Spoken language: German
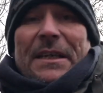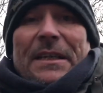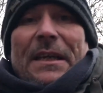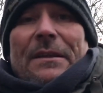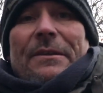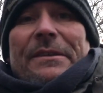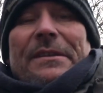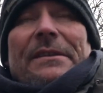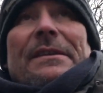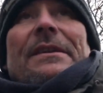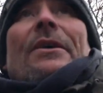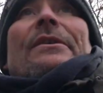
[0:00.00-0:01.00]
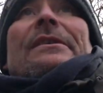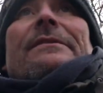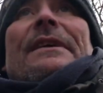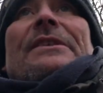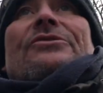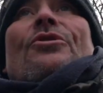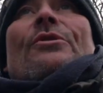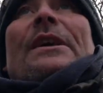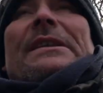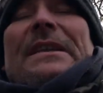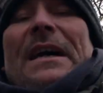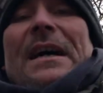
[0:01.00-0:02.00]
Ja Leute, heute war ein
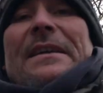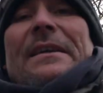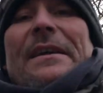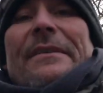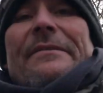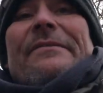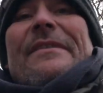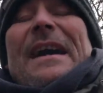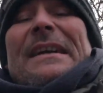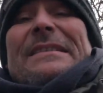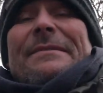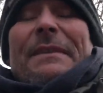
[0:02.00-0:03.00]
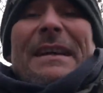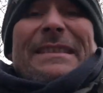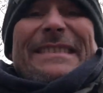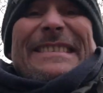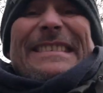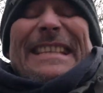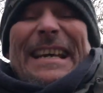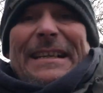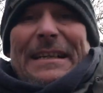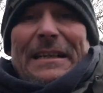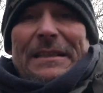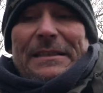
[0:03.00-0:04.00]
schöner Tag, war zwar sehr
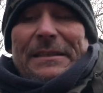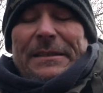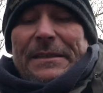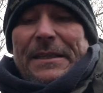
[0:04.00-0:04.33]
kalt,